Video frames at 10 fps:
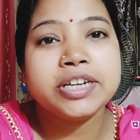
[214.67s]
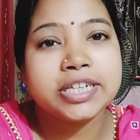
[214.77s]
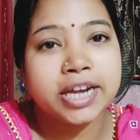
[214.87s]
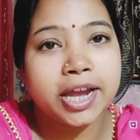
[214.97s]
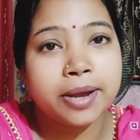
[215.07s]

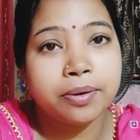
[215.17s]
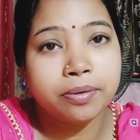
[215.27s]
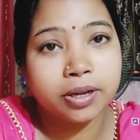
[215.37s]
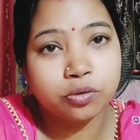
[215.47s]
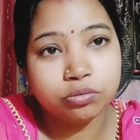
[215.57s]
সে
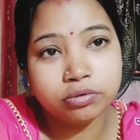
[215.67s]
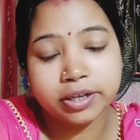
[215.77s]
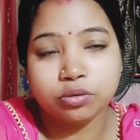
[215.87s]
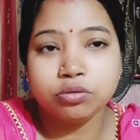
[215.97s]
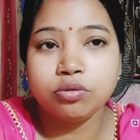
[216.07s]
একটু
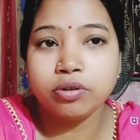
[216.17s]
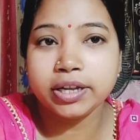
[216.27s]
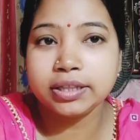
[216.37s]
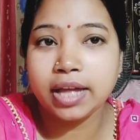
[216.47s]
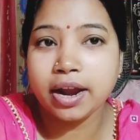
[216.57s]
একটু করে
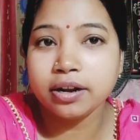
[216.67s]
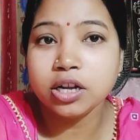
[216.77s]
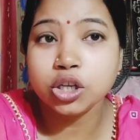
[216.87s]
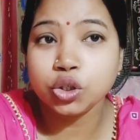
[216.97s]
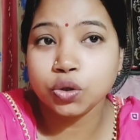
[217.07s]
তার
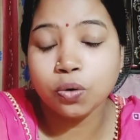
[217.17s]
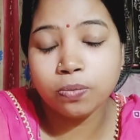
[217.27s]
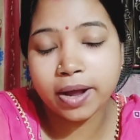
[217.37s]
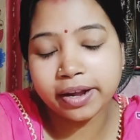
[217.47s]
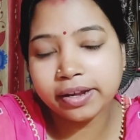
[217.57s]

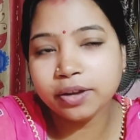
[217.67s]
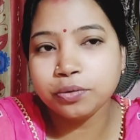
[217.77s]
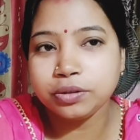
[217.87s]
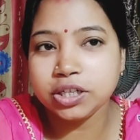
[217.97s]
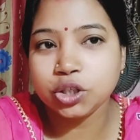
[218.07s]
সৌভাগ্যী
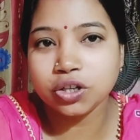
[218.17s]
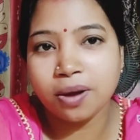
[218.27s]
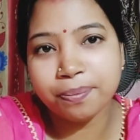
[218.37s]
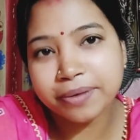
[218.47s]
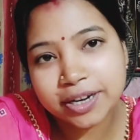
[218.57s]
কুটির
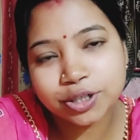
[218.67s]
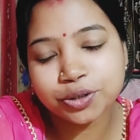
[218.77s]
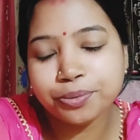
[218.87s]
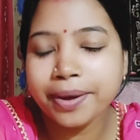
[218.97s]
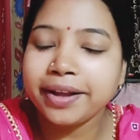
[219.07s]
স্বপ্নের
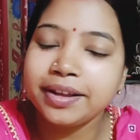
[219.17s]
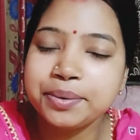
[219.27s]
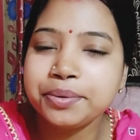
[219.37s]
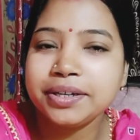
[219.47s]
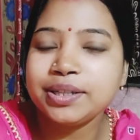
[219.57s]
সৌভাগ্যী
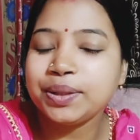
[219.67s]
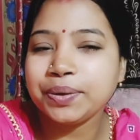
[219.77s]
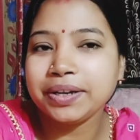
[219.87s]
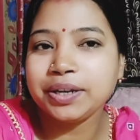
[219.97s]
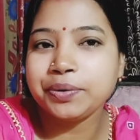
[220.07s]
কুটির
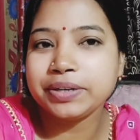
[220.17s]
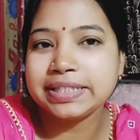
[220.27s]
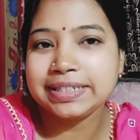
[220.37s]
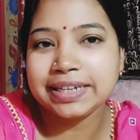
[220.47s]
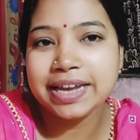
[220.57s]
তৈরি
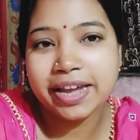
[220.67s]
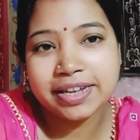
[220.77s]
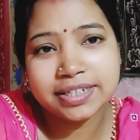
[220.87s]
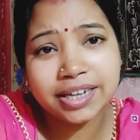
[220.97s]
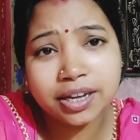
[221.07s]
করেছে
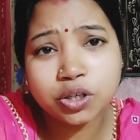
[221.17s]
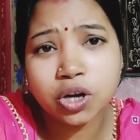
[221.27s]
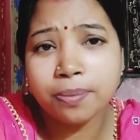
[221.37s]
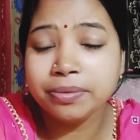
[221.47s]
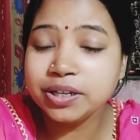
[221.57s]
সেই
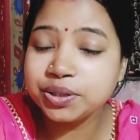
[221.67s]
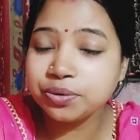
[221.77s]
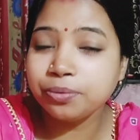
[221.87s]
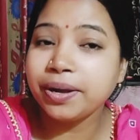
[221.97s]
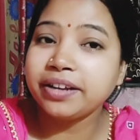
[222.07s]
স্বপ্নের
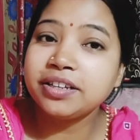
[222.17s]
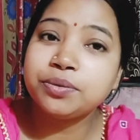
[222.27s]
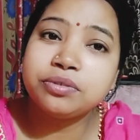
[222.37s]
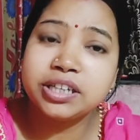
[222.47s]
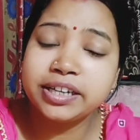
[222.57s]
সৌভাগ্যী
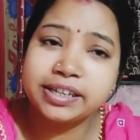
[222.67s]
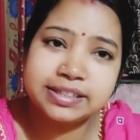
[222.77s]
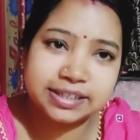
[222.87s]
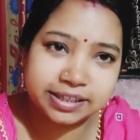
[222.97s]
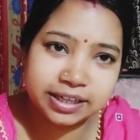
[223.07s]
কুটিরকে
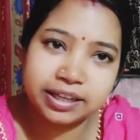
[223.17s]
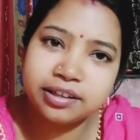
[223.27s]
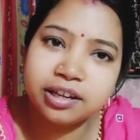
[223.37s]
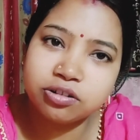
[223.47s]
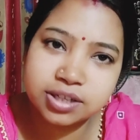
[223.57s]
ছেড়ে কি
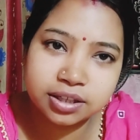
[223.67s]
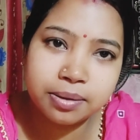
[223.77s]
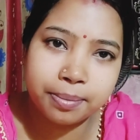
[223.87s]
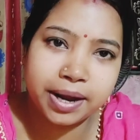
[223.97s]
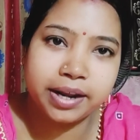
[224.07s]
কেউ
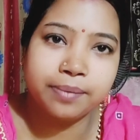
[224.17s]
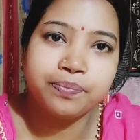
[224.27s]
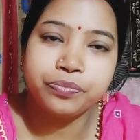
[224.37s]
যেতে পারে